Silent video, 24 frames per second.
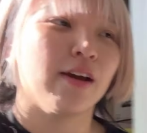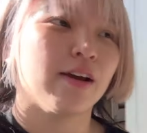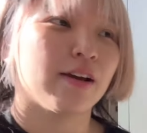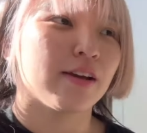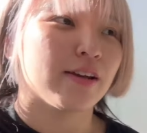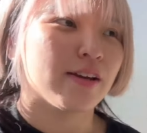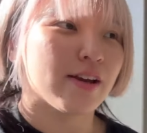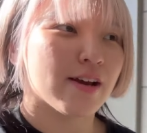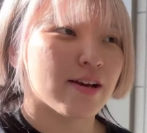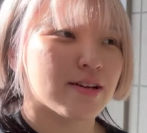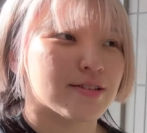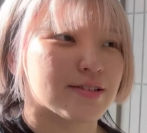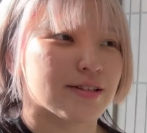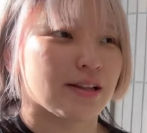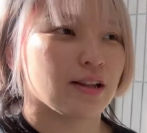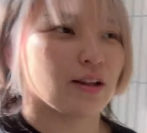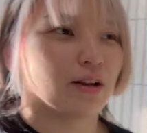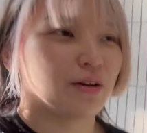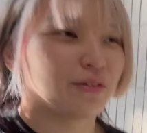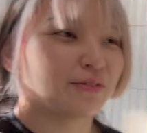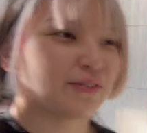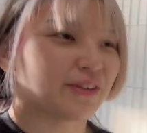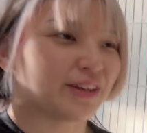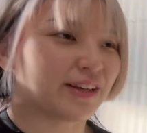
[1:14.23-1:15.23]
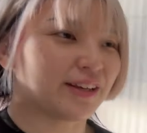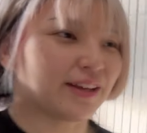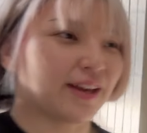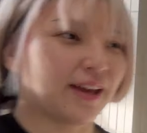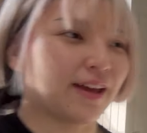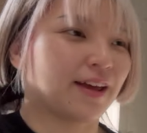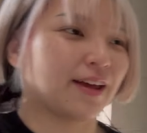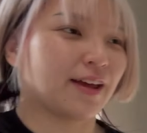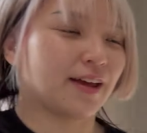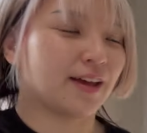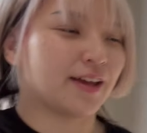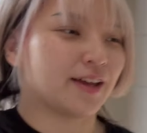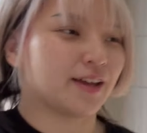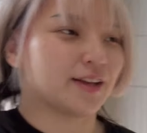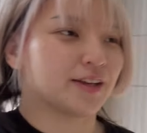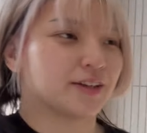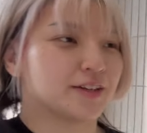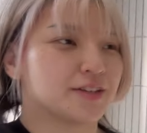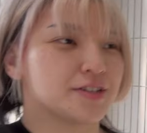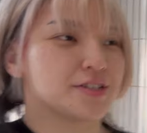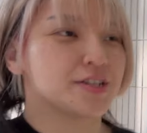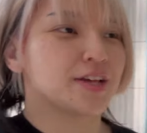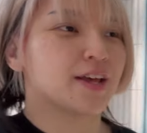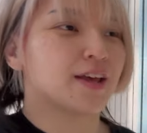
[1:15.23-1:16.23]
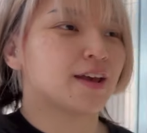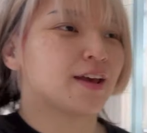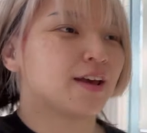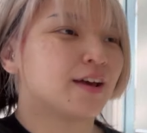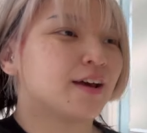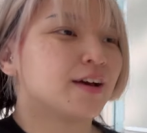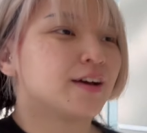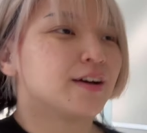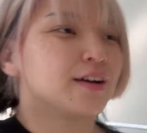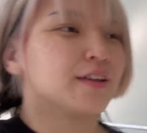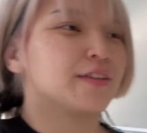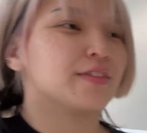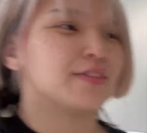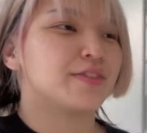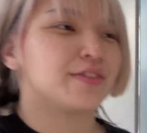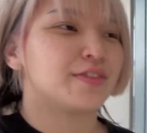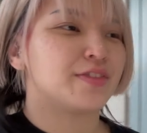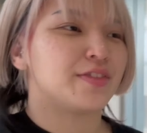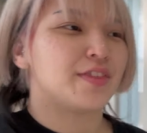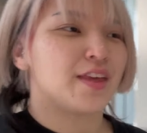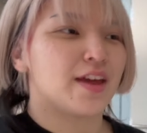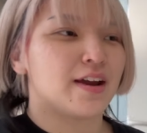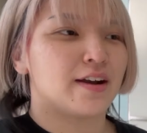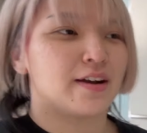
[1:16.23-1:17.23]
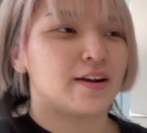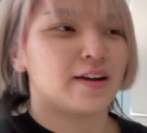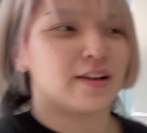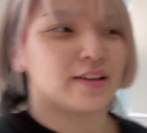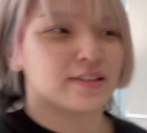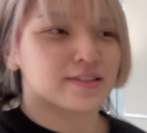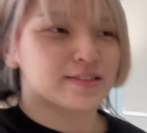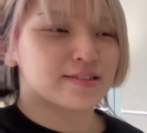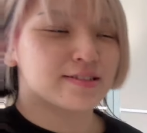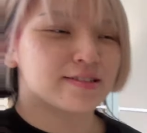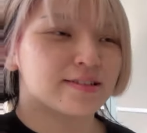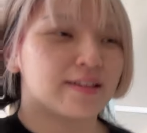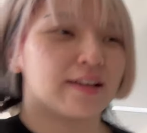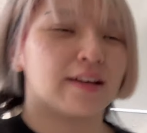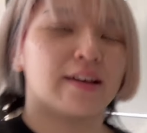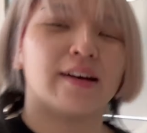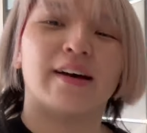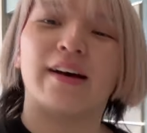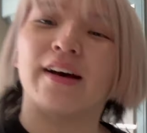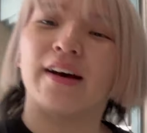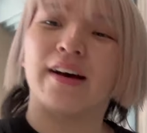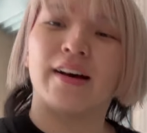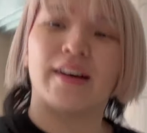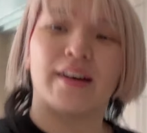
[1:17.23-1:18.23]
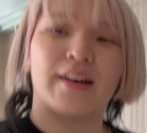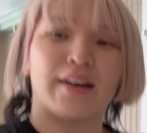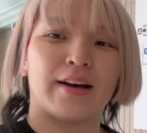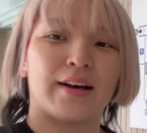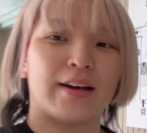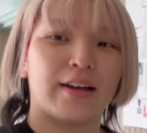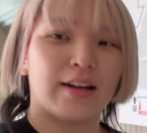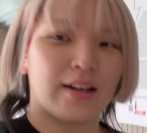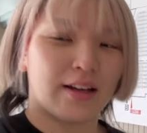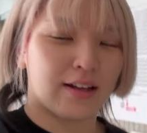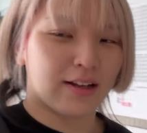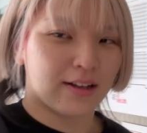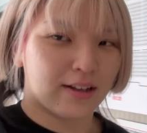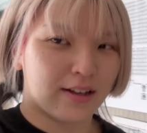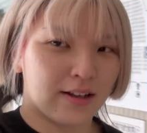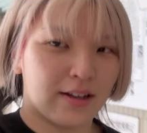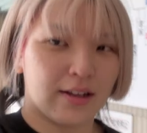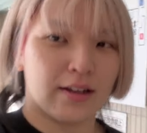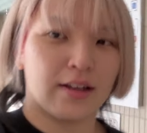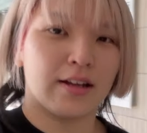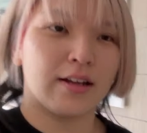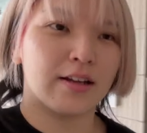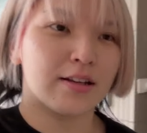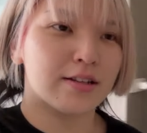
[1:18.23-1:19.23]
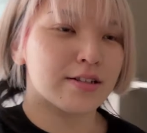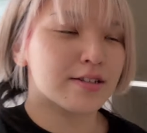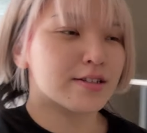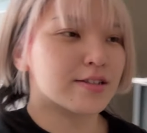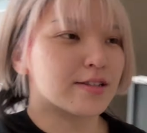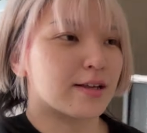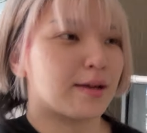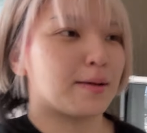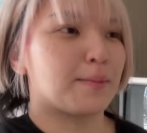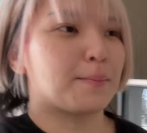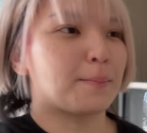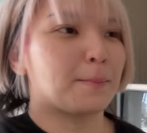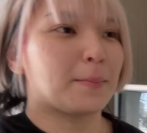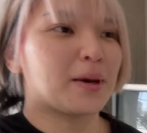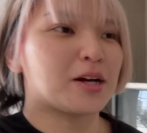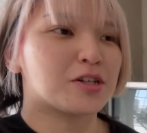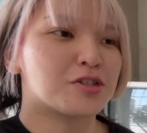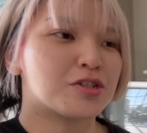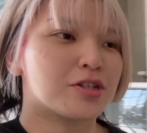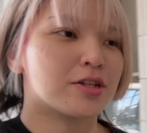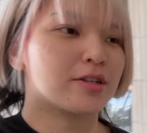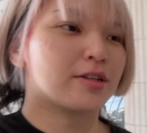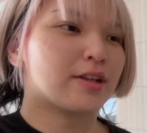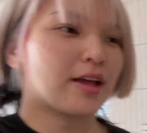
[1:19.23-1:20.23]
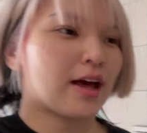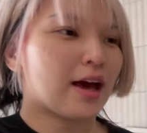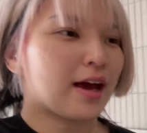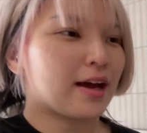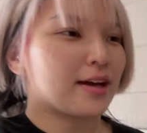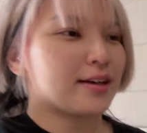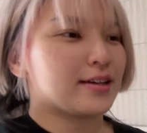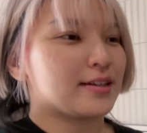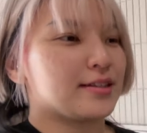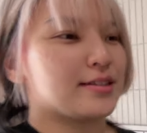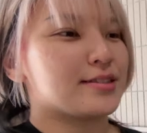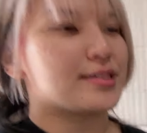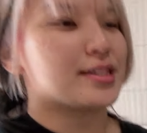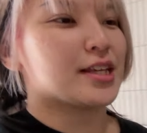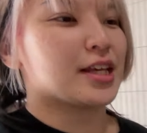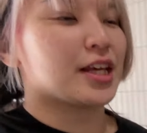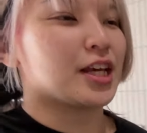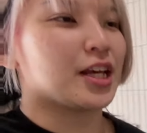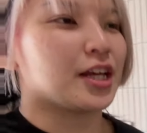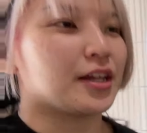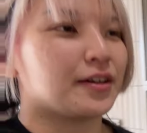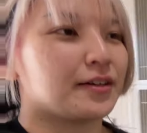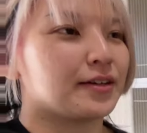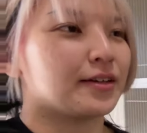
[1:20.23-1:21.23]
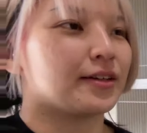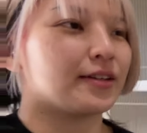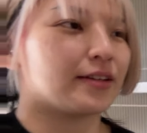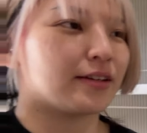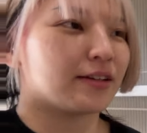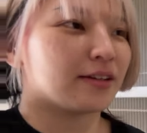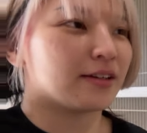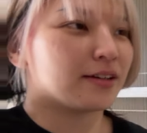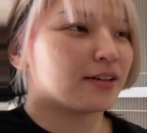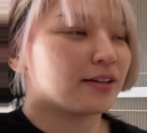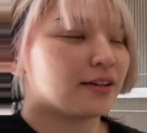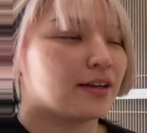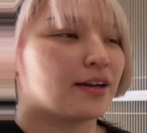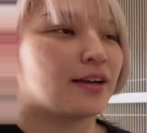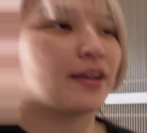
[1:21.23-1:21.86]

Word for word: Here is e lobby and there is the some merchandise here